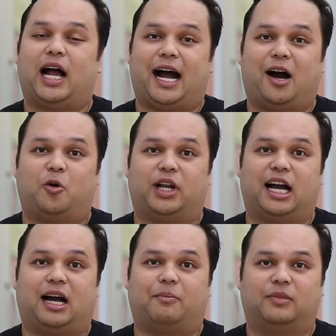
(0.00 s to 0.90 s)
ตฮาวนะ
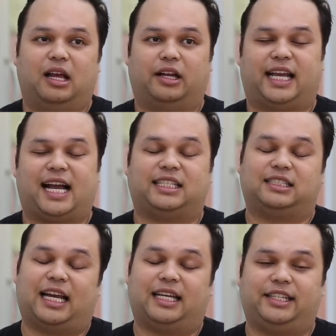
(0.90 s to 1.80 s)
ครับในการ
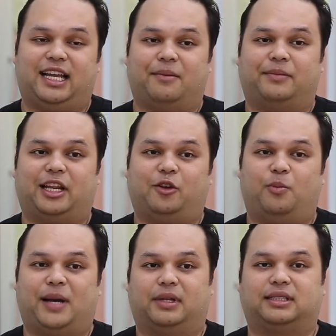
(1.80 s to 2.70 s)
ใช้ CRM ในรู
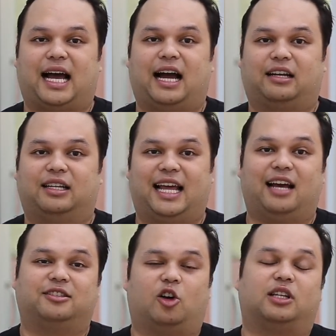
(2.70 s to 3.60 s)
ปแบบต่างๆ และ
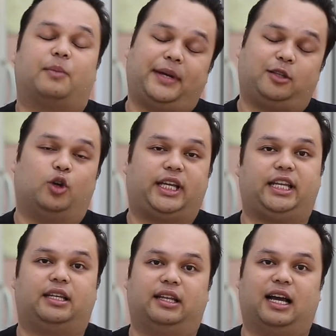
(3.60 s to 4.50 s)
ต่อประเภทธุรกิ
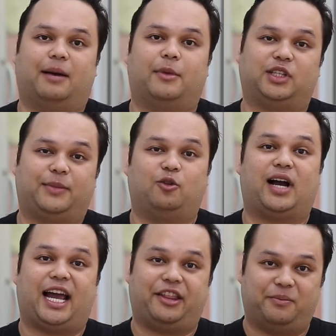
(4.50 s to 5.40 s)
จนะครับไม่ว่าจะเป็นลูก
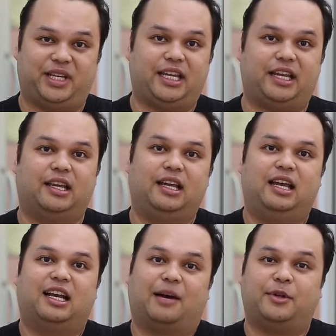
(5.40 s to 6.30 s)
ค้า SME
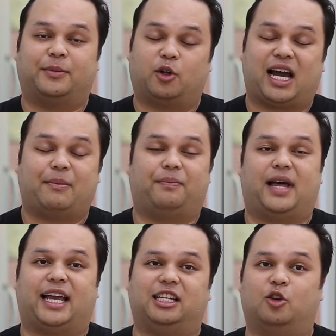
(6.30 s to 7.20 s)
เขามีความต้องการแบบ
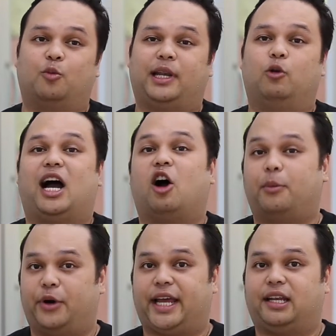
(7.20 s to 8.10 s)
ไหนหรือลูกเป็นลูกค้า
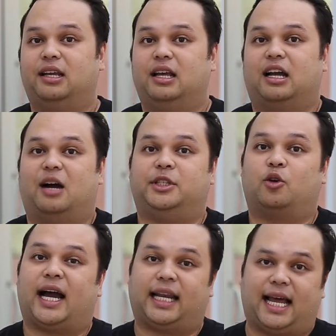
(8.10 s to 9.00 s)
corporate เขามี
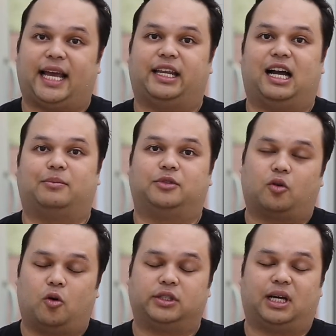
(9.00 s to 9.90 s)
ต้องการอะไรนะครับช็อ
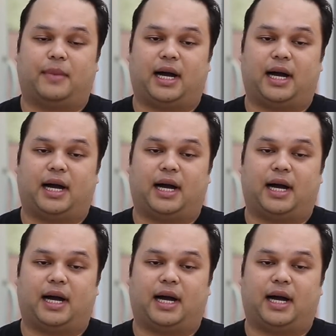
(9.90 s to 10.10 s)
ปโก้สา